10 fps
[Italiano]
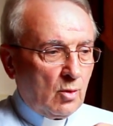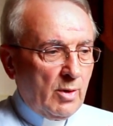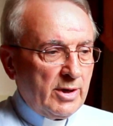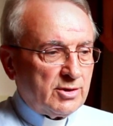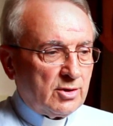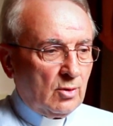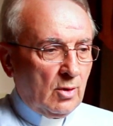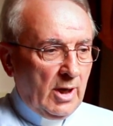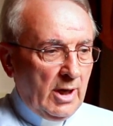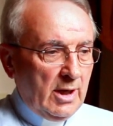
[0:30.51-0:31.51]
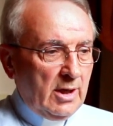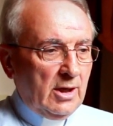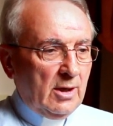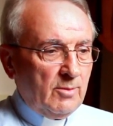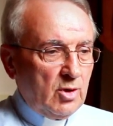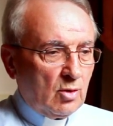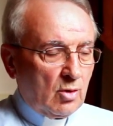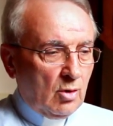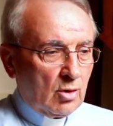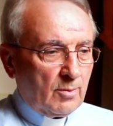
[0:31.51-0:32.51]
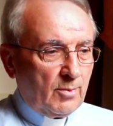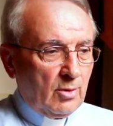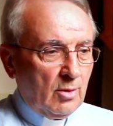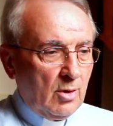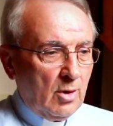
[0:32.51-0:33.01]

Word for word: Questo è il mio corpo,